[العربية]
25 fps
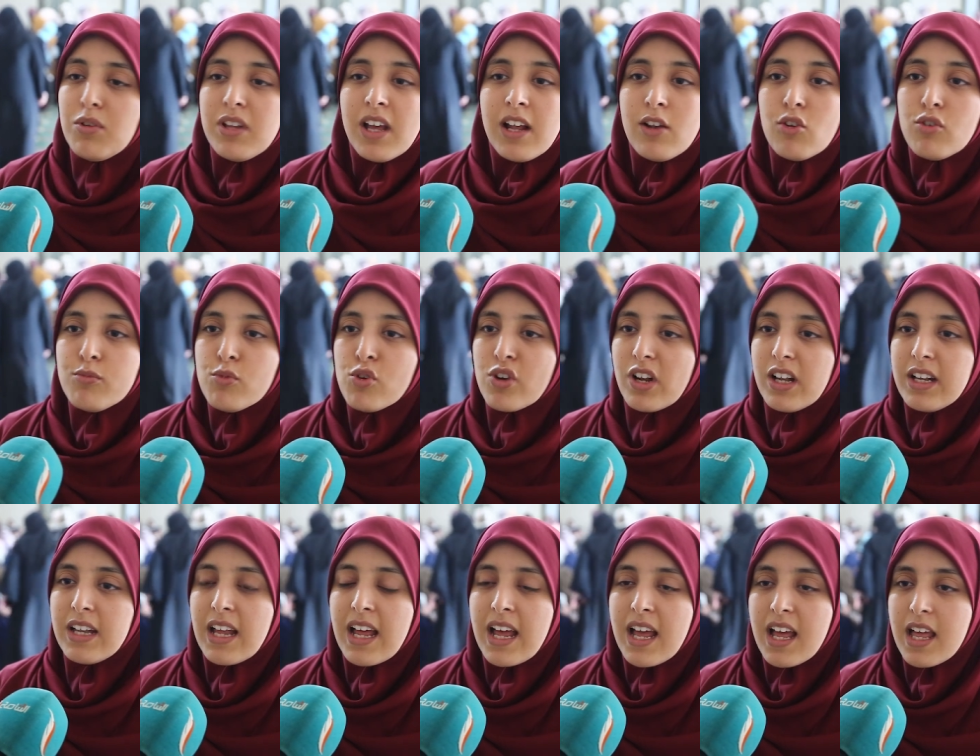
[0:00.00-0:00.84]
أولياء الأمور
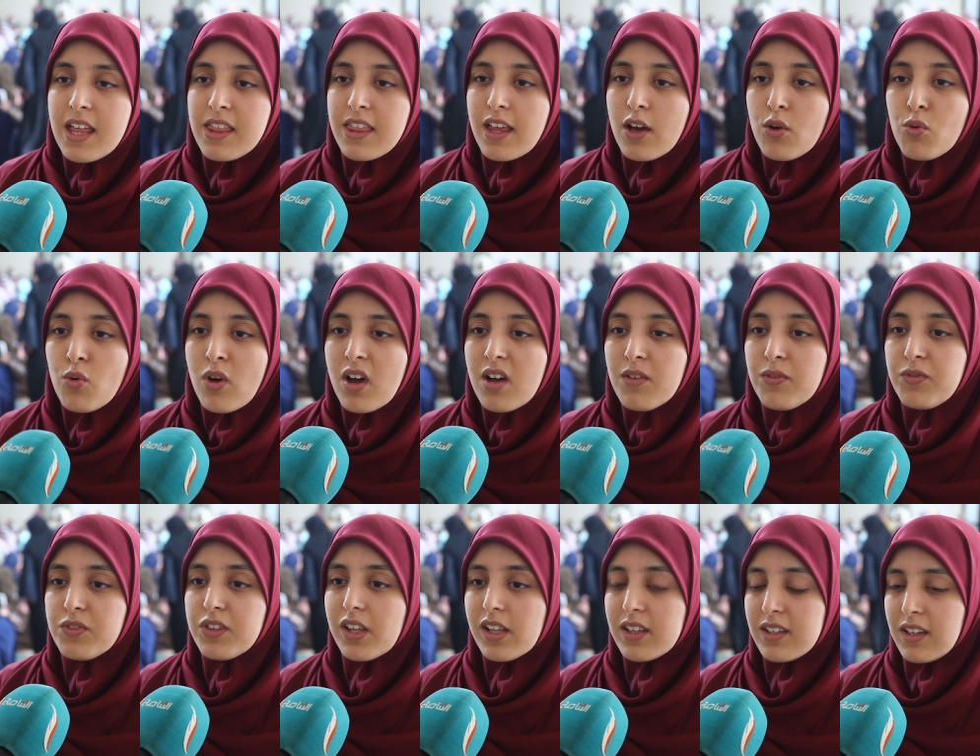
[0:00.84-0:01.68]
أن هذا هو
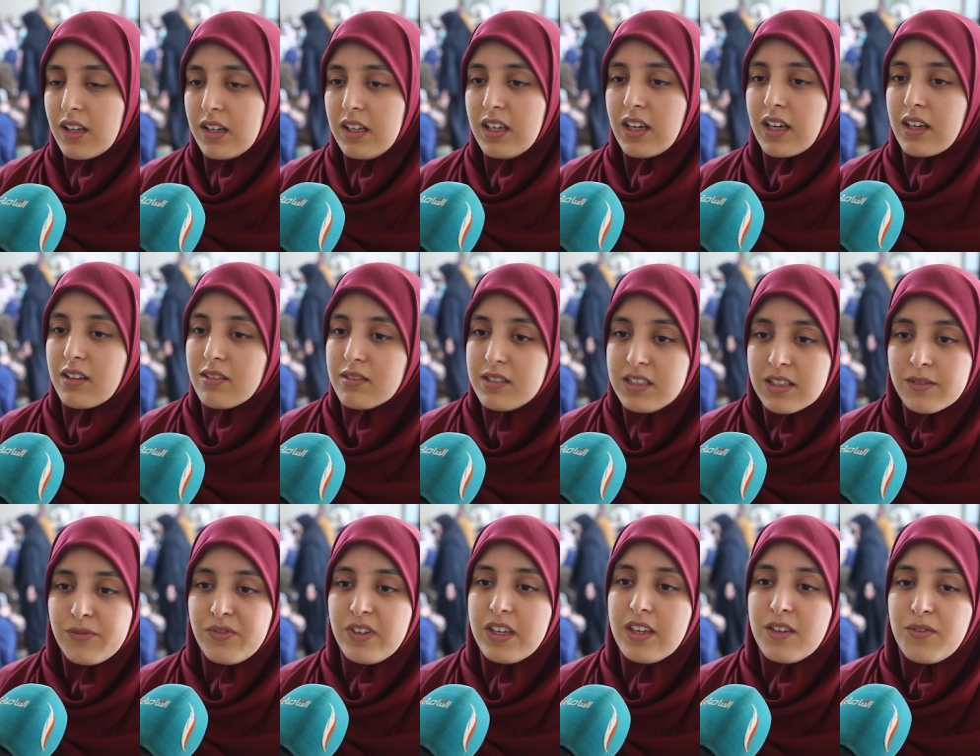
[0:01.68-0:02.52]
أفضل طريق
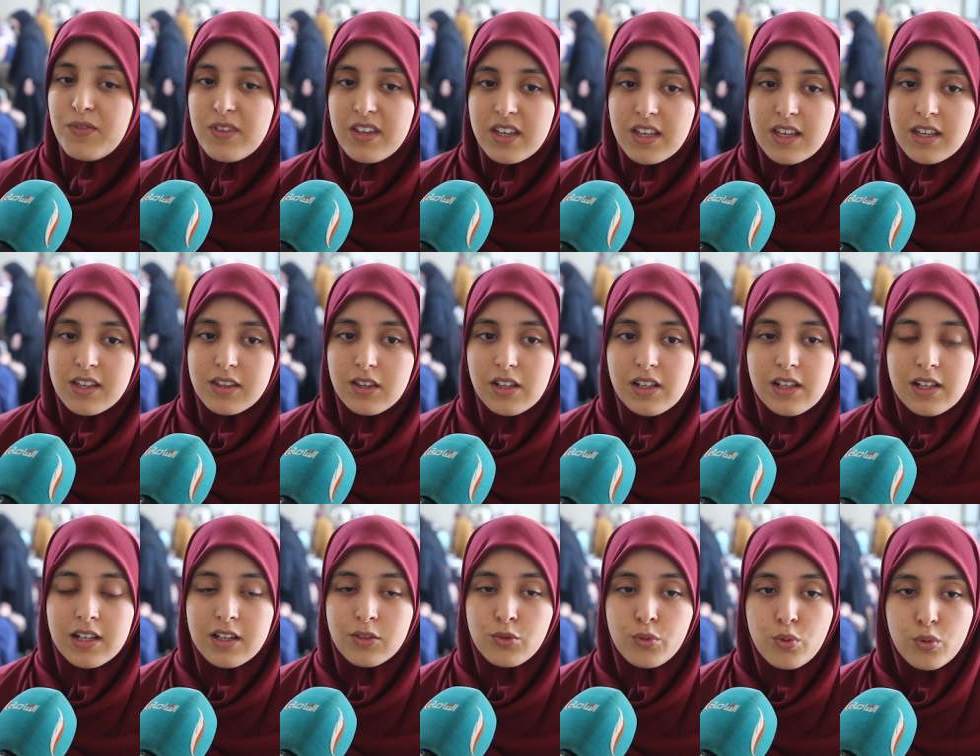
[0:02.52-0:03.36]
في في
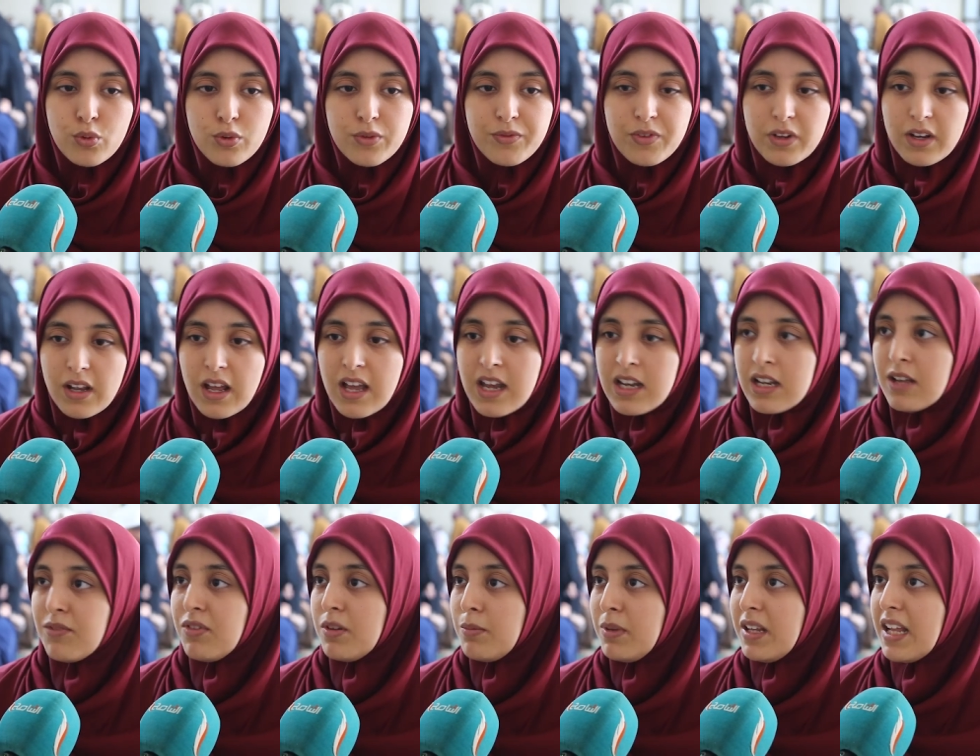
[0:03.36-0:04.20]
ظل الظروف
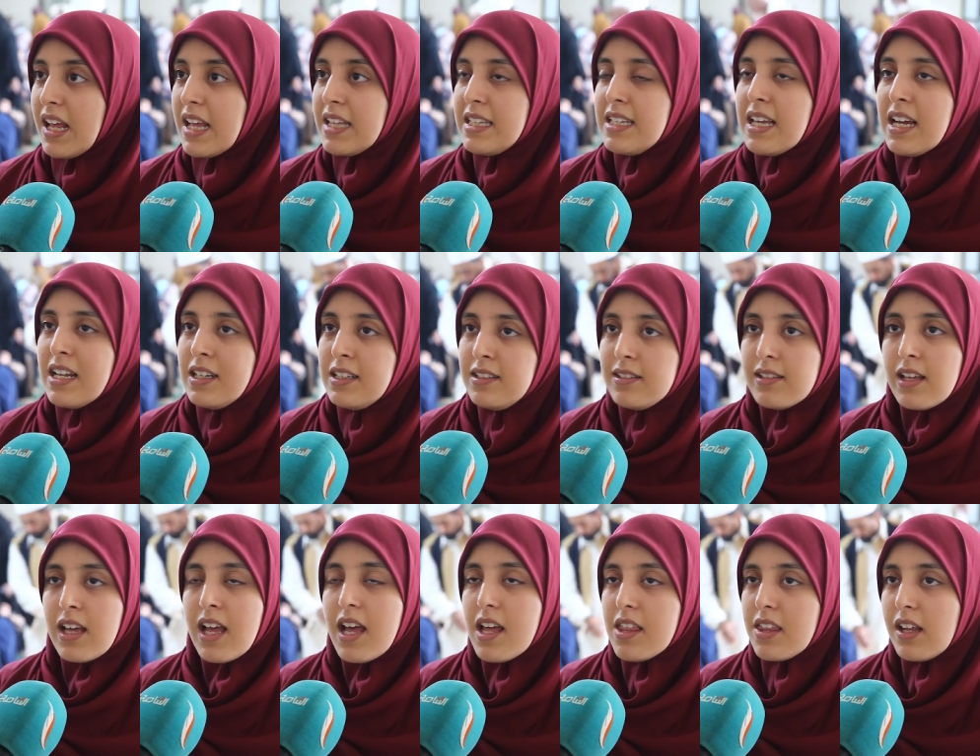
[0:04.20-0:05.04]
الراهنة في البلاد
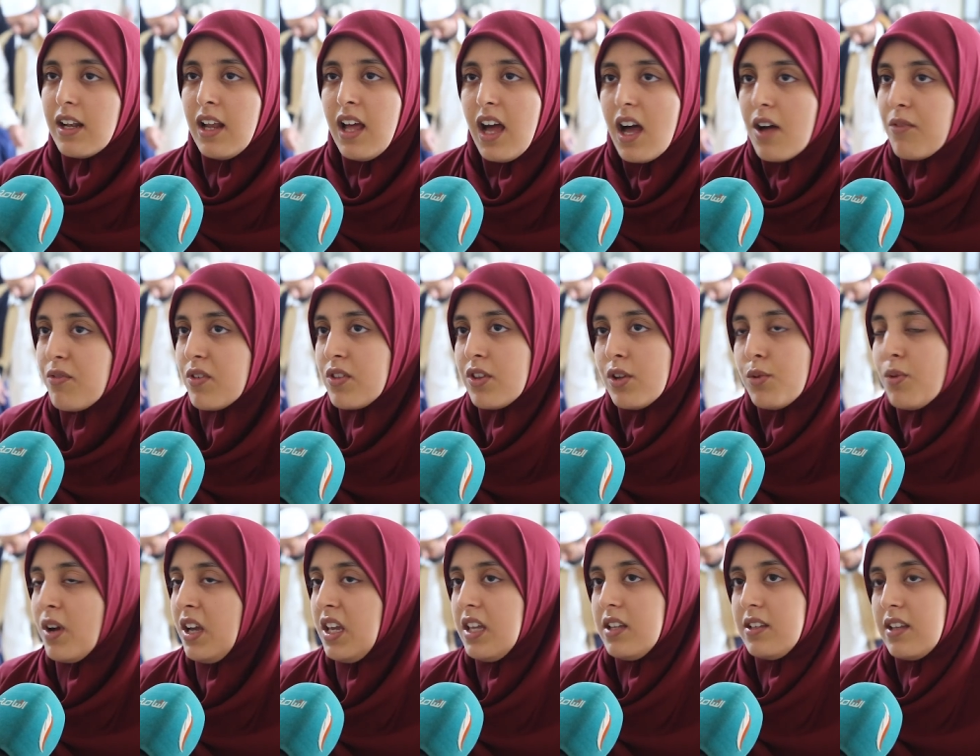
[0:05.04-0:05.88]
يعني هذا الحافظ
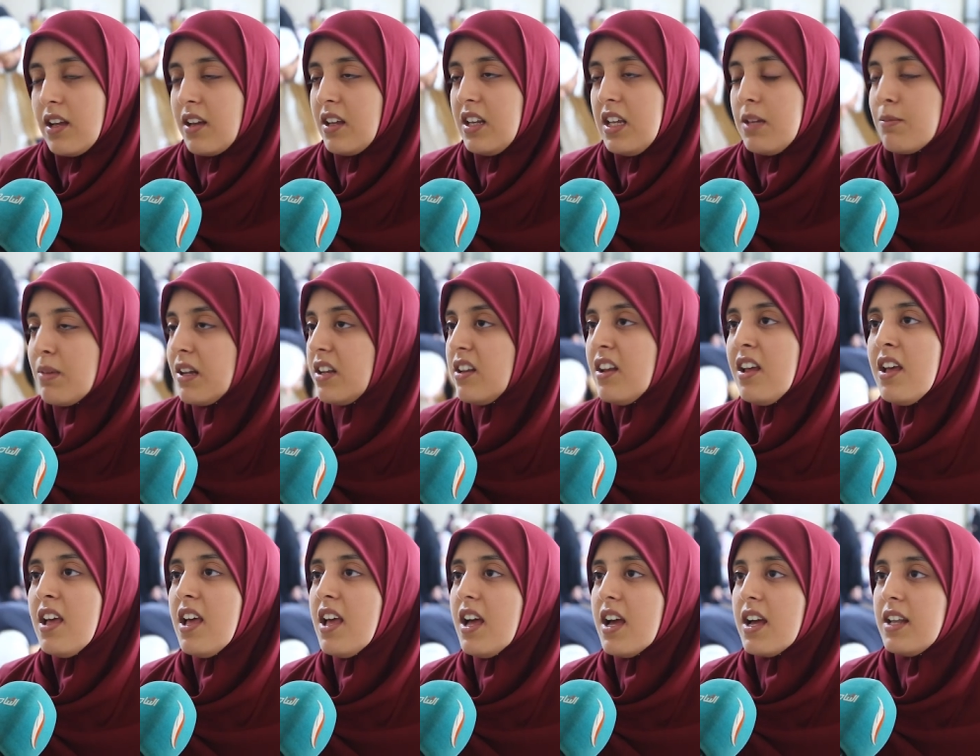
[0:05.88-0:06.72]
الوحيد تقريبا
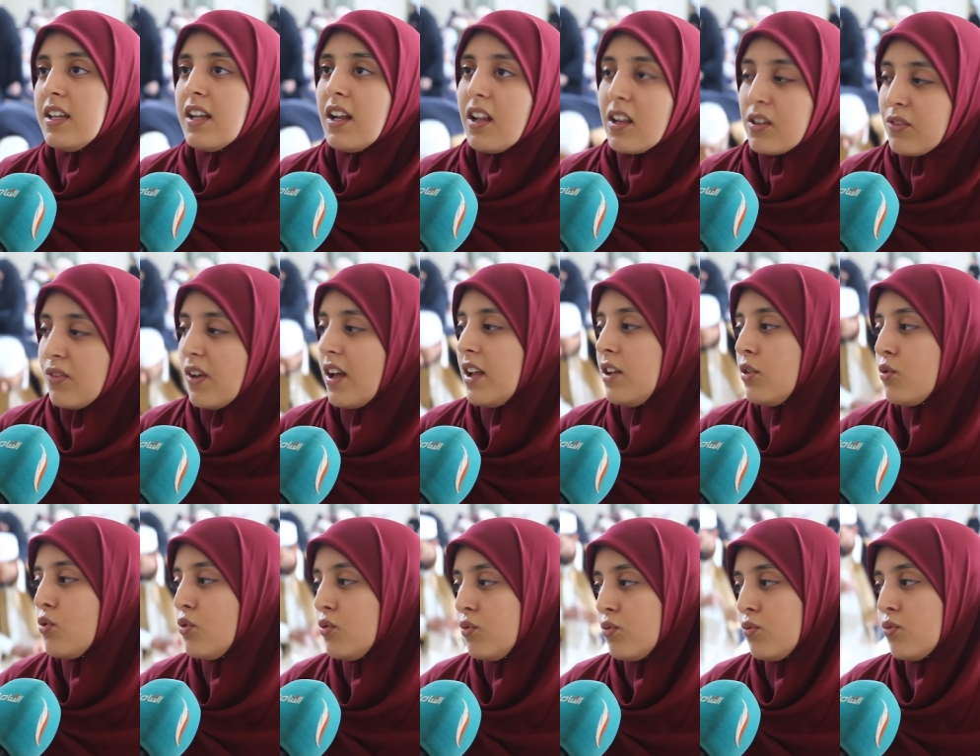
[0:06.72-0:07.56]
أن الأطفال
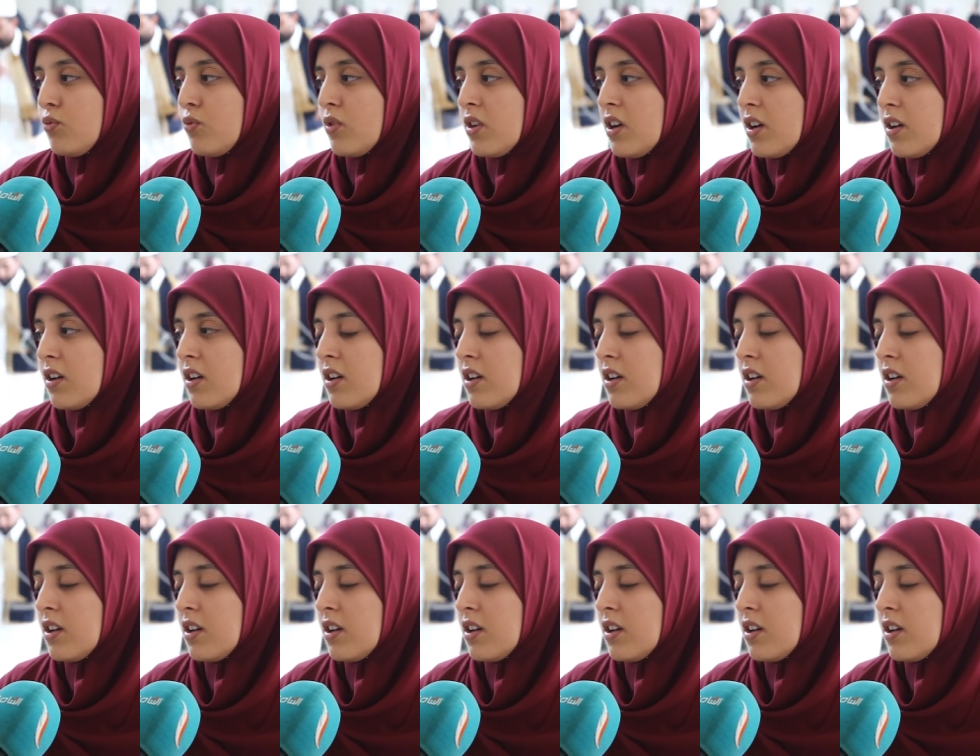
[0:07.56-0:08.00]
يكونوا